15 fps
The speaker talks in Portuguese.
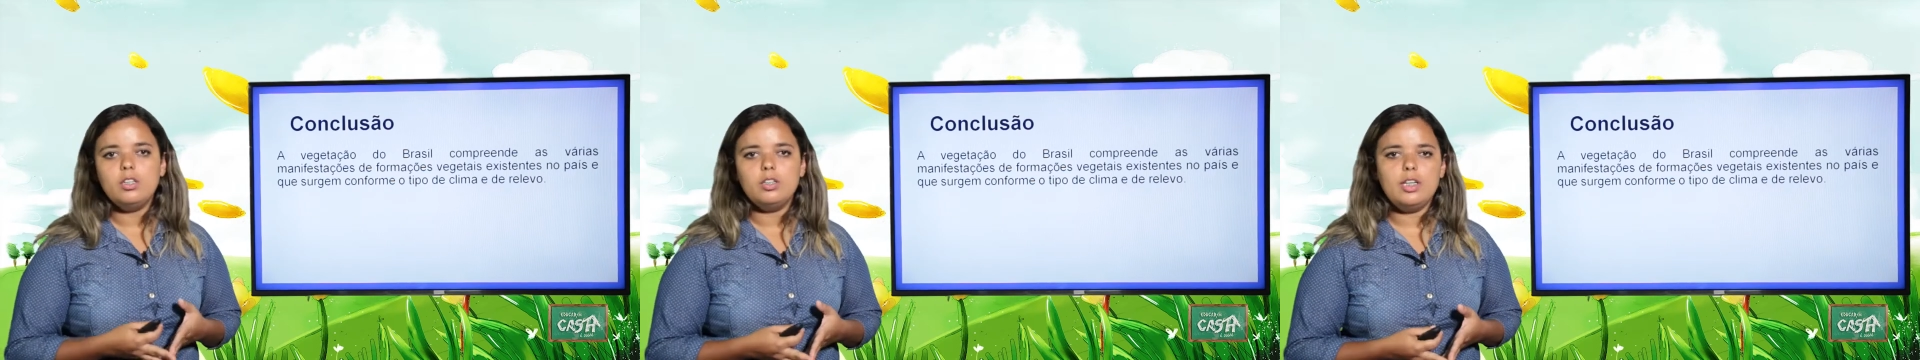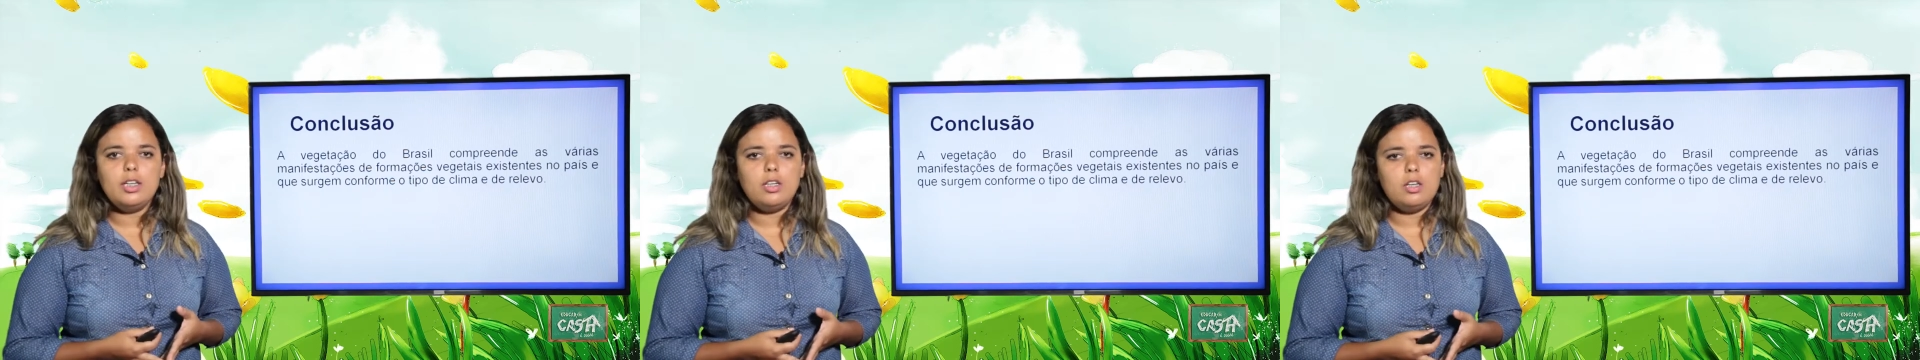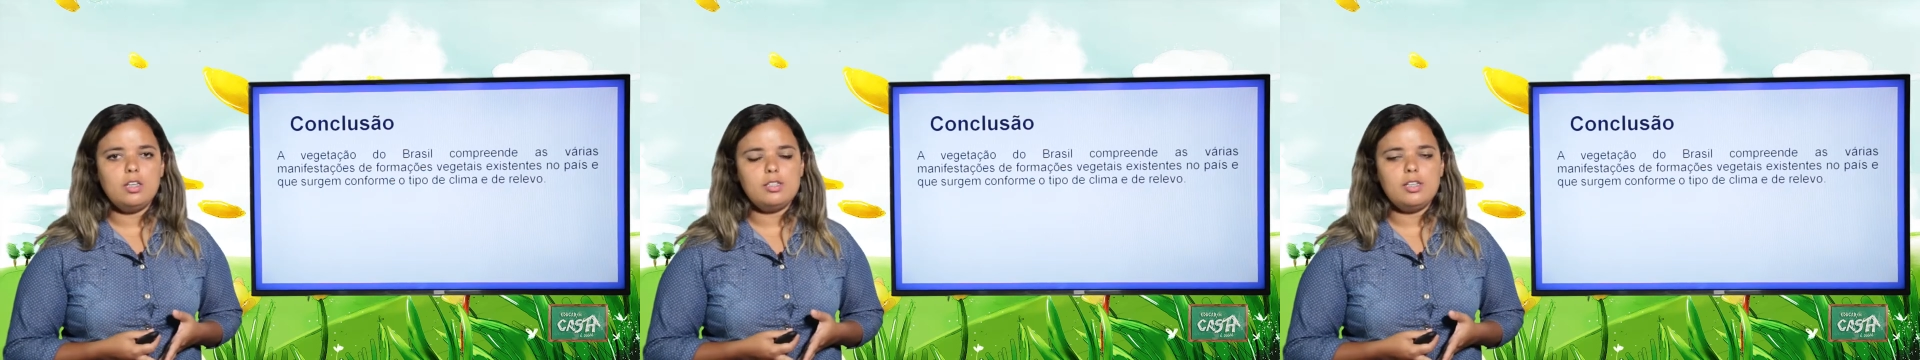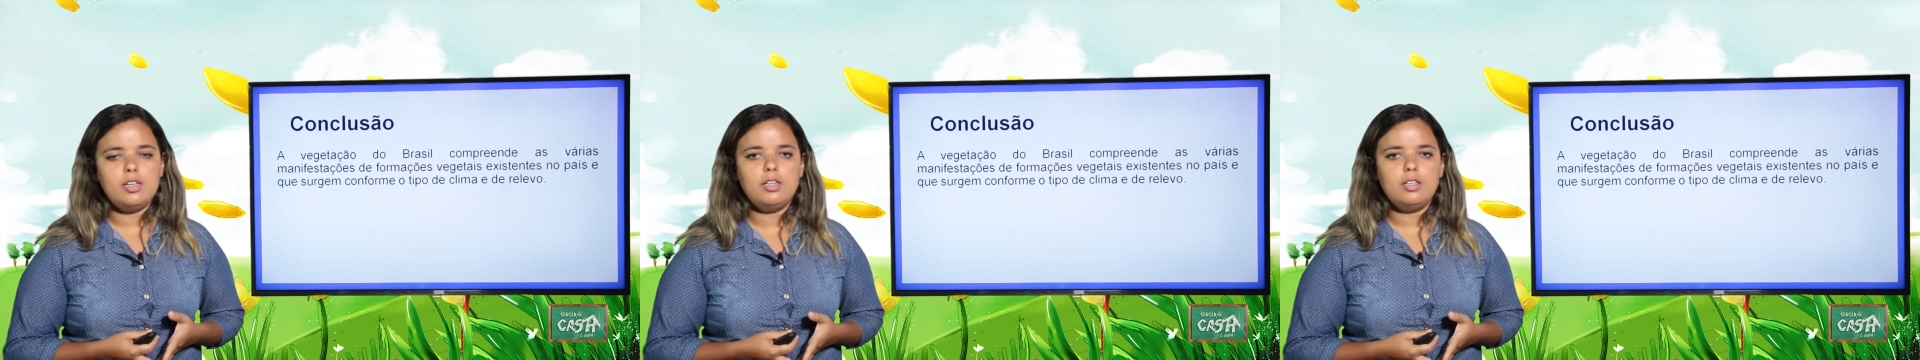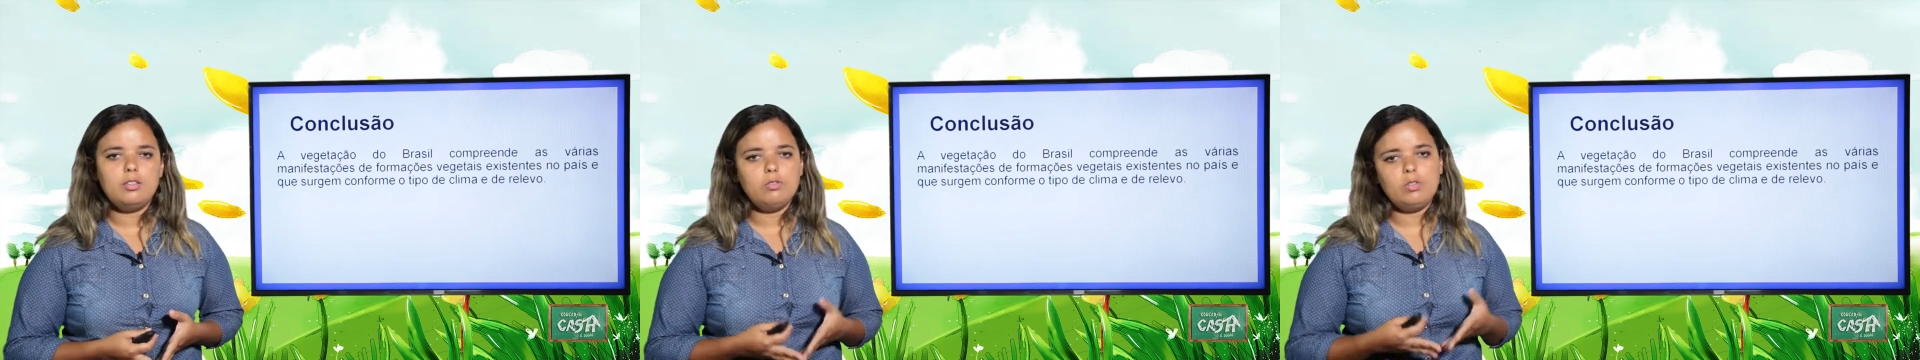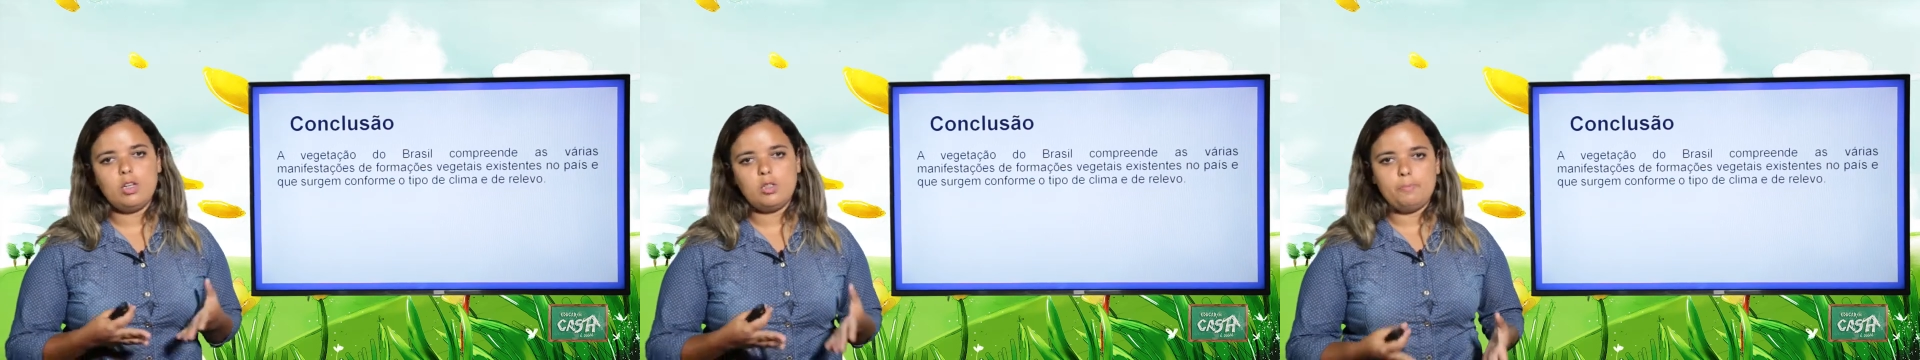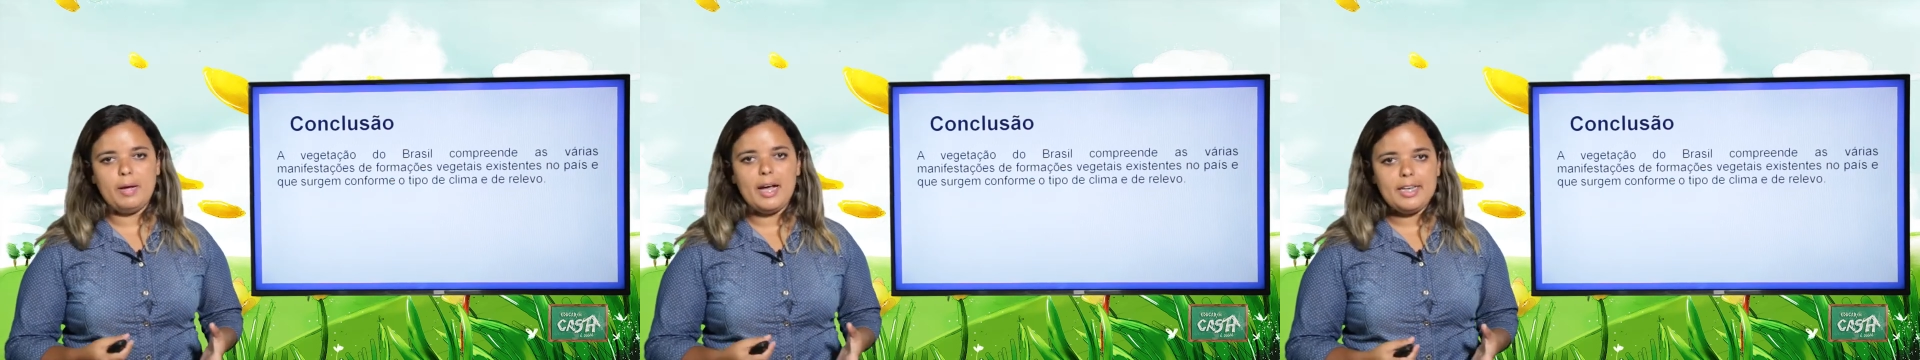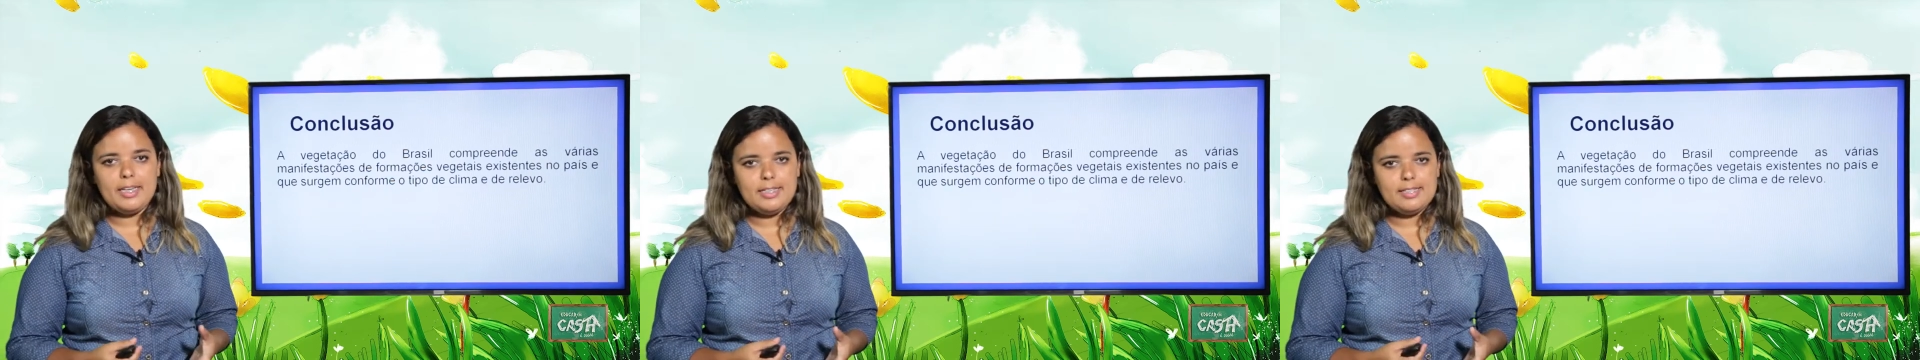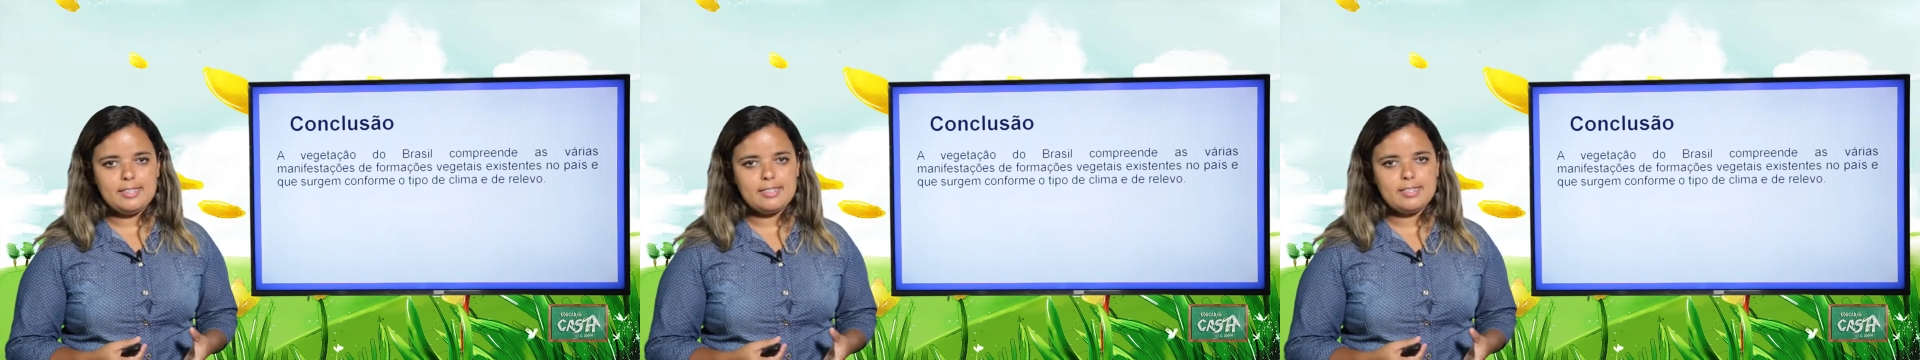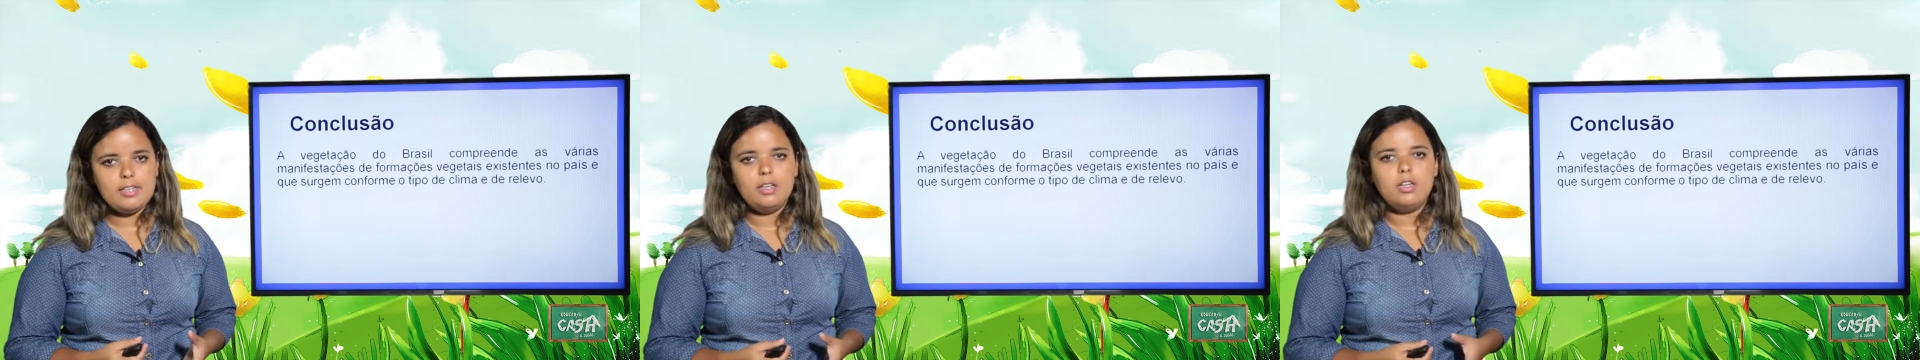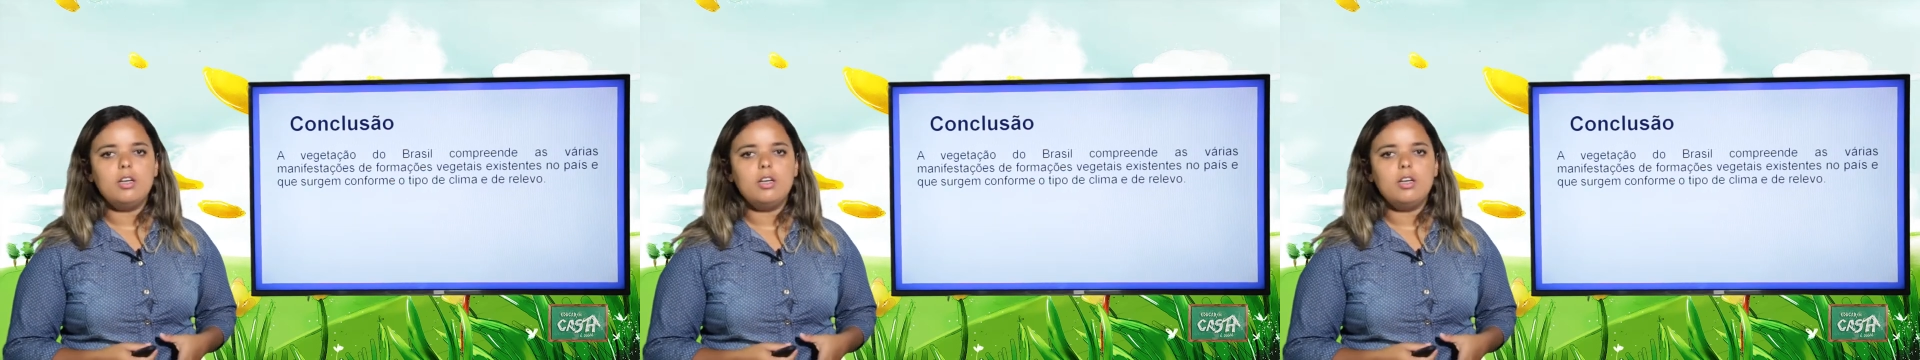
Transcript: da nossa, do nosso país.